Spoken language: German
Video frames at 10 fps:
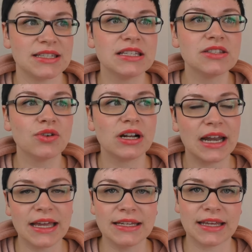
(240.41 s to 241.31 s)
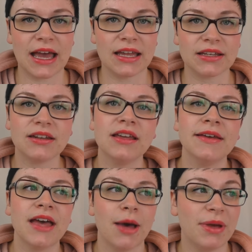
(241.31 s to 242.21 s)
Das sind so Kleinigkeiten,
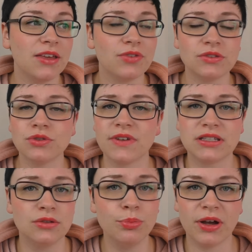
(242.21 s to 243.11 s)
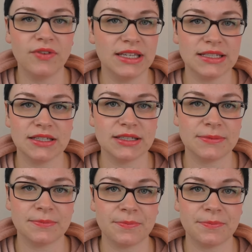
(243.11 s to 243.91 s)
aber ich finde sowas super wichtig.